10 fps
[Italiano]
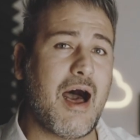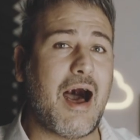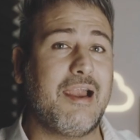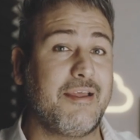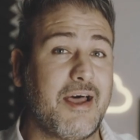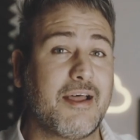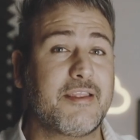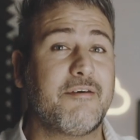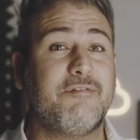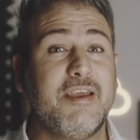alla
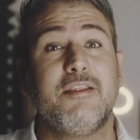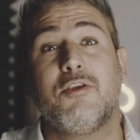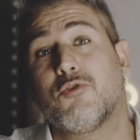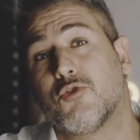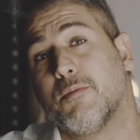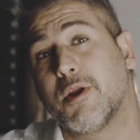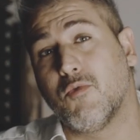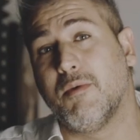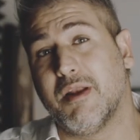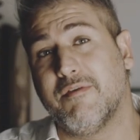data 20 ottobre
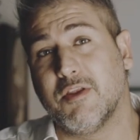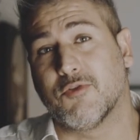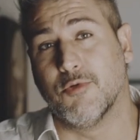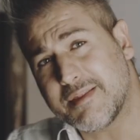2021,